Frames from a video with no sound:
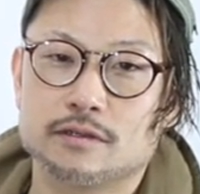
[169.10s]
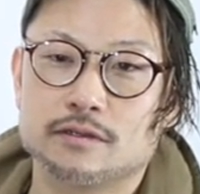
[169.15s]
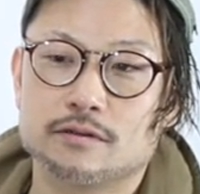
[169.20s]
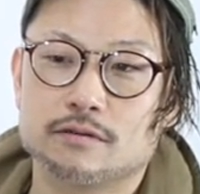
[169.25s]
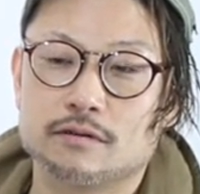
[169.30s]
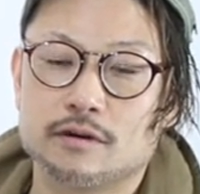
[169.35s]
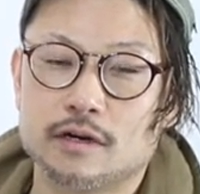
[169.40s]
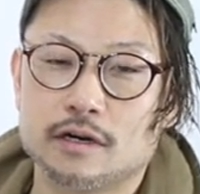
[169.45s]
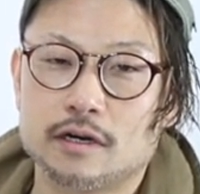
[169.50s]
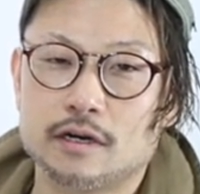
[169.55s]
と
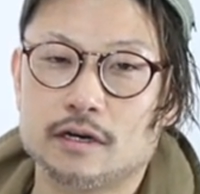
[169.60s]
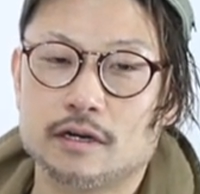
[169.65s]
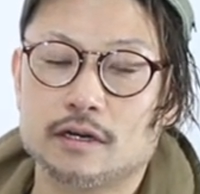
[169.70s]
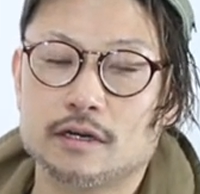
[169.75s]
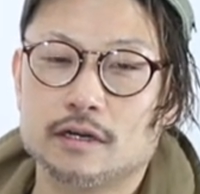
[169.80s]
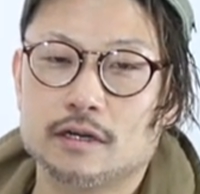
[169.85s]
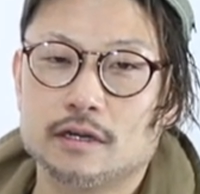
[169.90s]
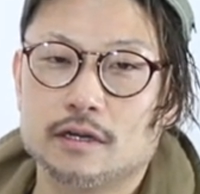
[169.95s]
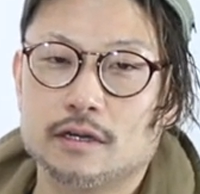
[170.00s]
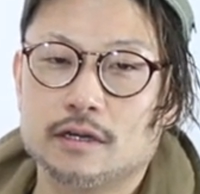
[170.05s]

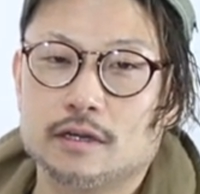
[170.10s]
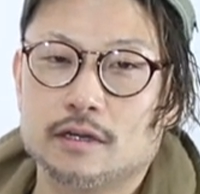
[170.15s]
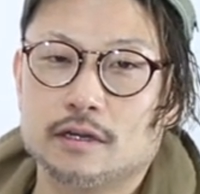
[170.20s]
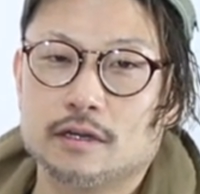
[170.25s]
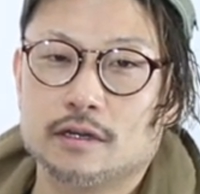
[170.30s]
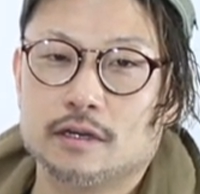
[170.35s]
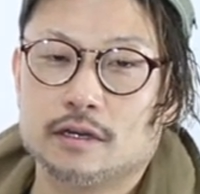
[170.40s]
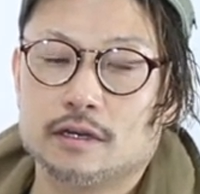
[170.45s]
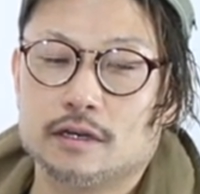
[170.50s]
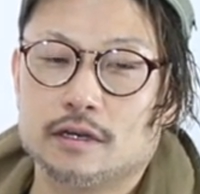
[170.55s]
か、
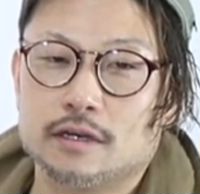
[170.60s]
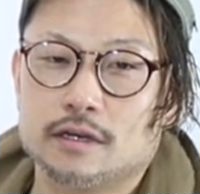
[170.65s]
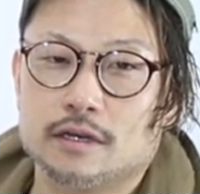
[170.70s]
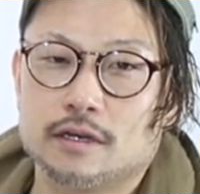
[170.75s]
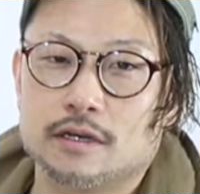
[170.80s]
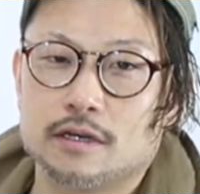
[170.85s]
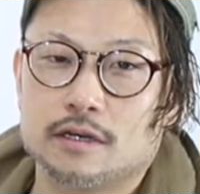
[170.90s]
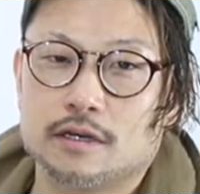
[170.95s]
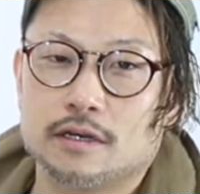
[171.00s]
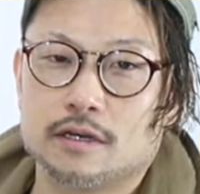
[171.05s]

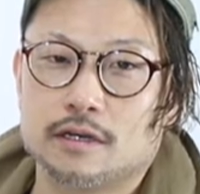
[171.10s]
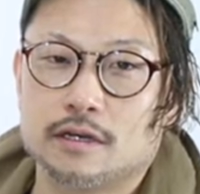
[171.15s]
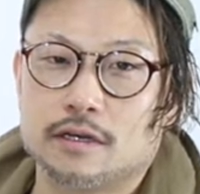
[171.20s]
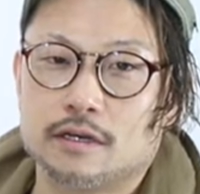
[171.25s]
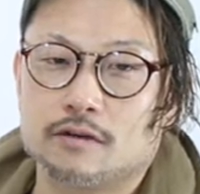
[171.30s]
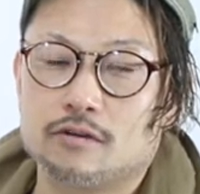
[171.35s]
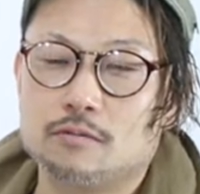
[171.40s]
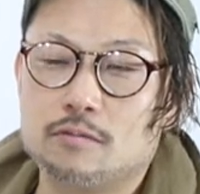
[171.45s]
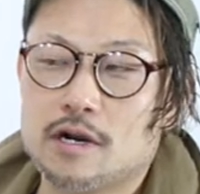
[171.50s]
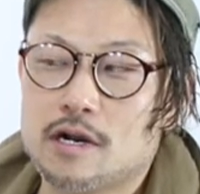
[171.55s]

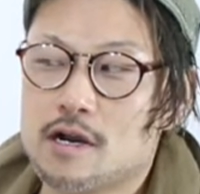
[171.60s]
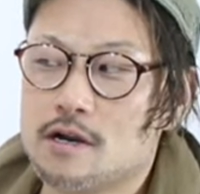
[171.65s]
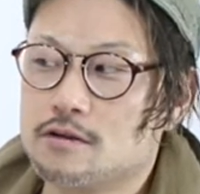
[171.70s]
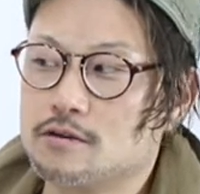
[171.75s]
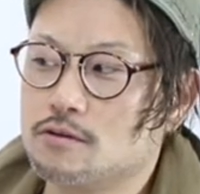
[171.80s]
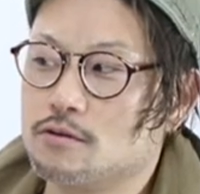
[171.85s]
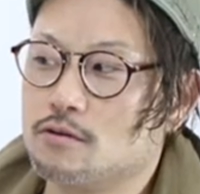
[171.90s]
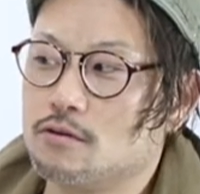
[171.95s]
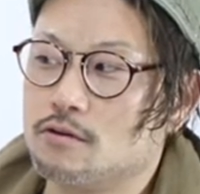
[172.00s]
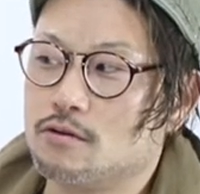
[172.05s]
えー、細か
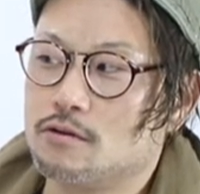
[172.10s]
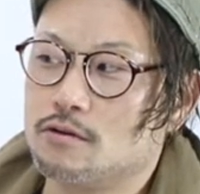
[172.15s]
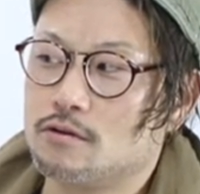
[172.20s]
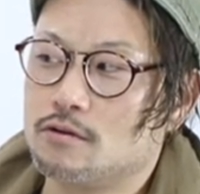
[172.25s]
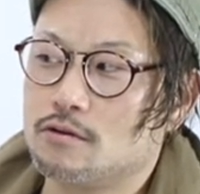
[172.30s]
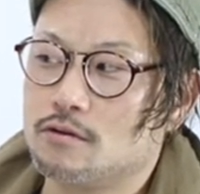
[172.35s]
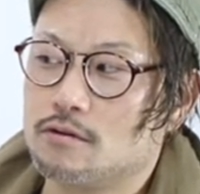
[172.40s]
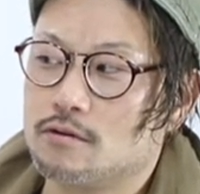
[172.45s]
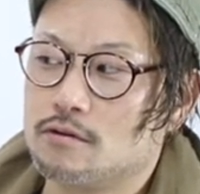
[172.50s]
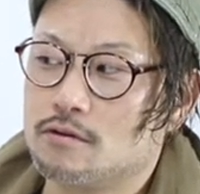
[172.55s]
く
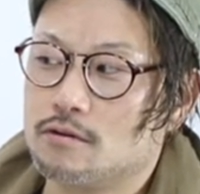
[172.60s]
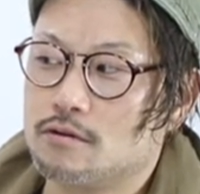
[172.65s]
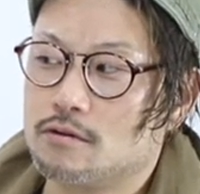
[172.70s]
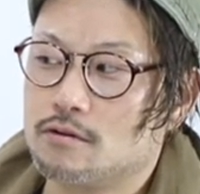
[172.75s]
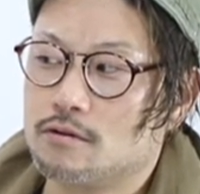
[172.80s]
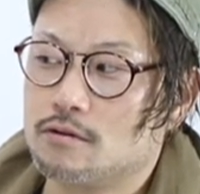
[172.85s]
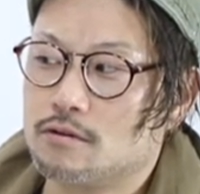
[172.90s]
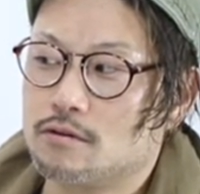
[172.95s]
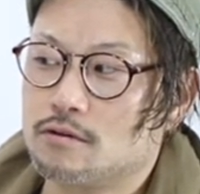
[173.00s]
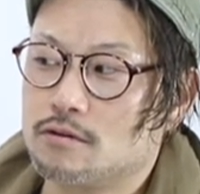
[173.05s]
こ
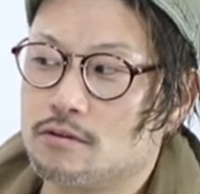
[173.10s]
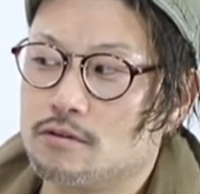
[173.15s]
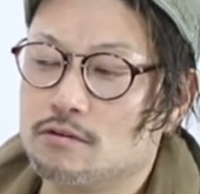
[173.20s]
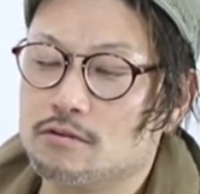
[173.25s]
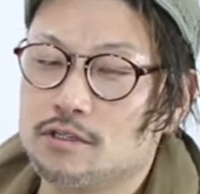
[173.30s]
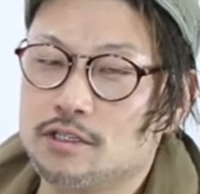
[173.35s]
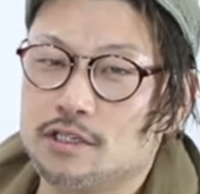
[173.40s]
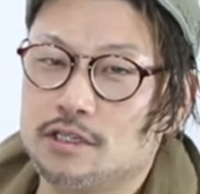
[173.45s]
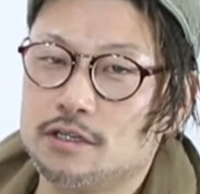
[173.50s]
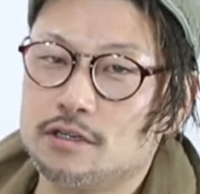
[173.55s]
う
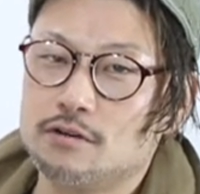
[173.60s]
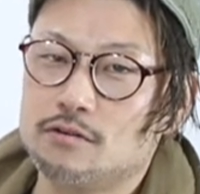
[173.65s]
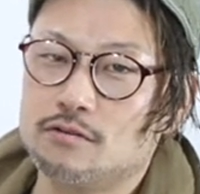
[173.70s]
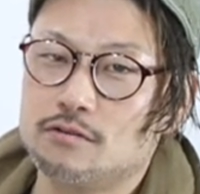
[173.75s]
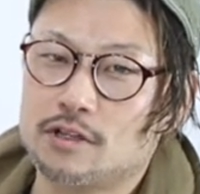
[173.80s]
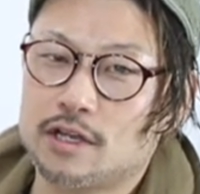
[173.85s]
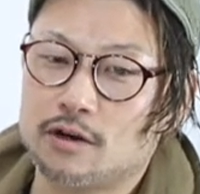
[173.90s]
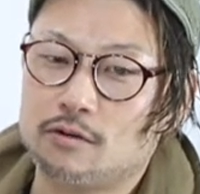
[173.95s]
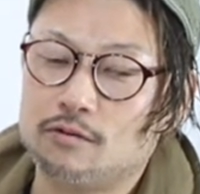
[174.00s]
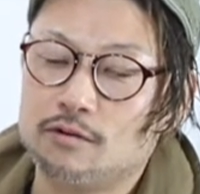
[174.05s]
同時進
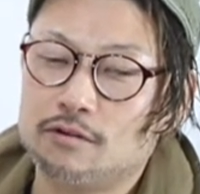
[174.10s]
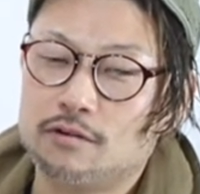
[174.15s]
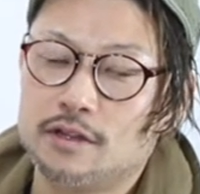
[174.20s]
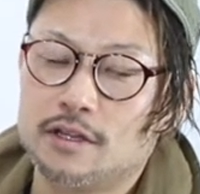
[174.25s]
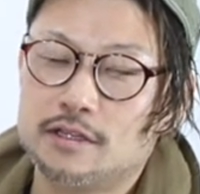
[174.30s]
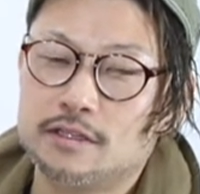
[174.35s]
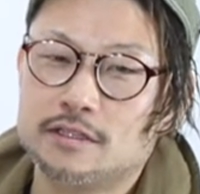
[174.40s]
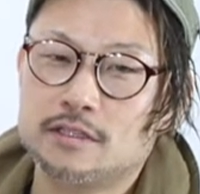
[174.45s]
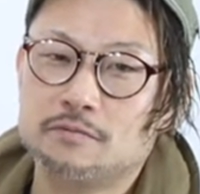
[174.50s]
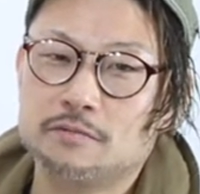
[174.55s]
行でホイール
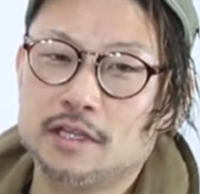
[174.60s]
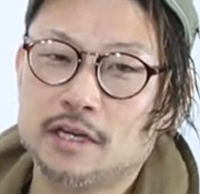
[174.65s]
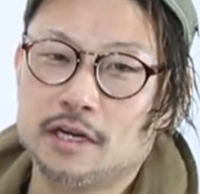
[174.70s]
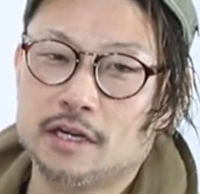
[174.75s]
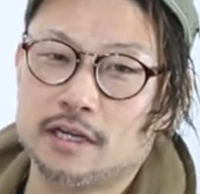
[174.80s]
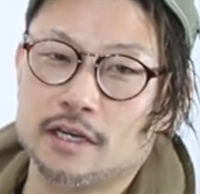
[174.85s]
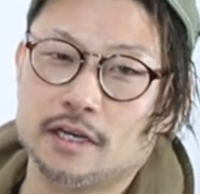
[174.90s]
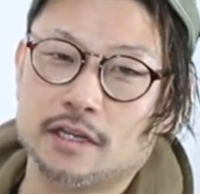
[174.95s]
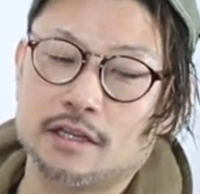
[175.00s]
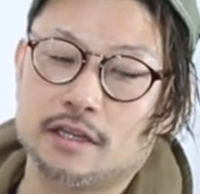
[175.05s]
で包みなが
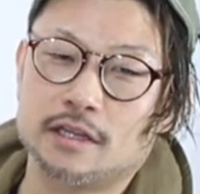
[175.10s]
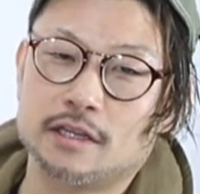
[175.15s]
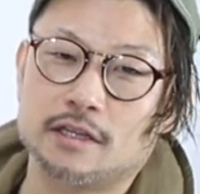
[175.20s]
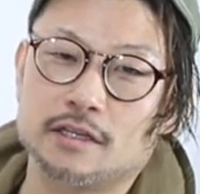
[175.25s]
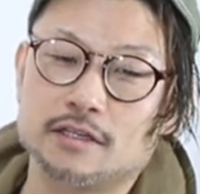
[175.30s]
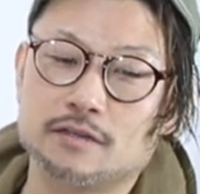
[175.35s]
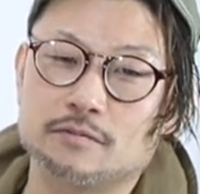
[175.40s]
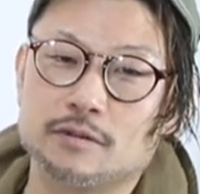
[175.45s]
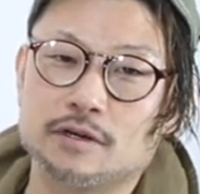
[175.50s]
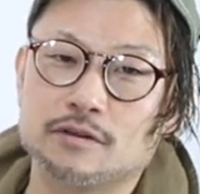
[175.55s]
らやっていって
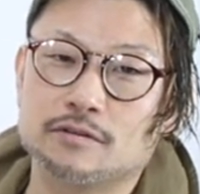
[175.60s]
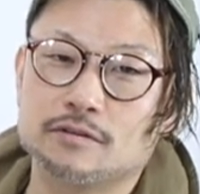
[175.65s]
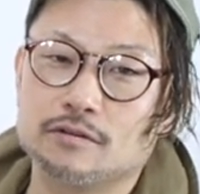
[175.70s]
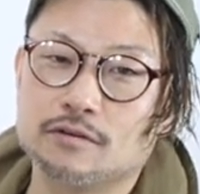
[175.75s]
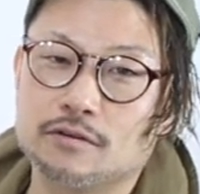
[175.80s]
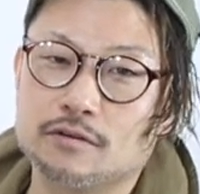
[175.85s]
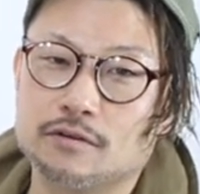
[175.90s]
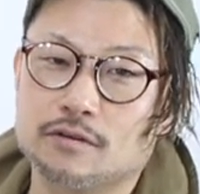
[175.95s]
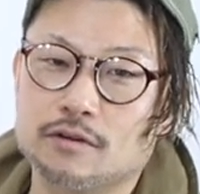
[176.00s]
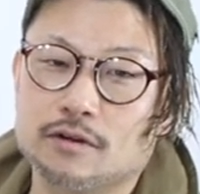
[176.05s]
しまう
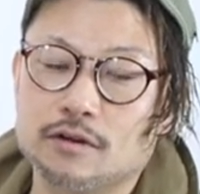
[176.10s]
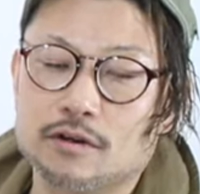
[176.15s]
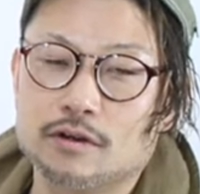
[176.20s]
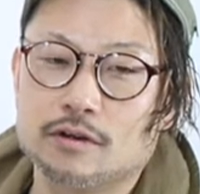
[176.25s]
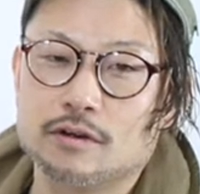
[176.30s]
と、